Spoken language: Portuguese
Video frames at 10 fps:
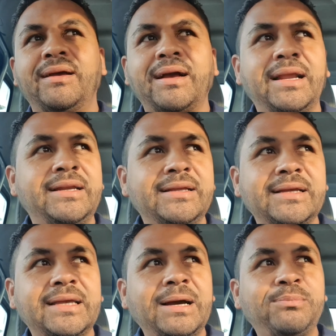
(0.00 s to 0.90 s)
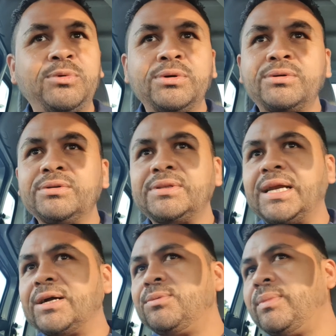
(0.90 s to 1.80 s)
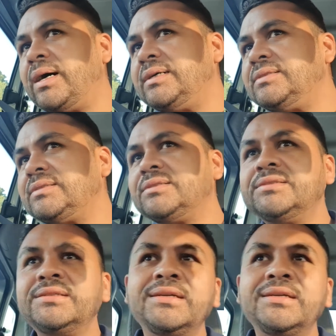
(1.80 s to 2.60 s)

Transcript: Galerinha, daqui a pouco eu trago mais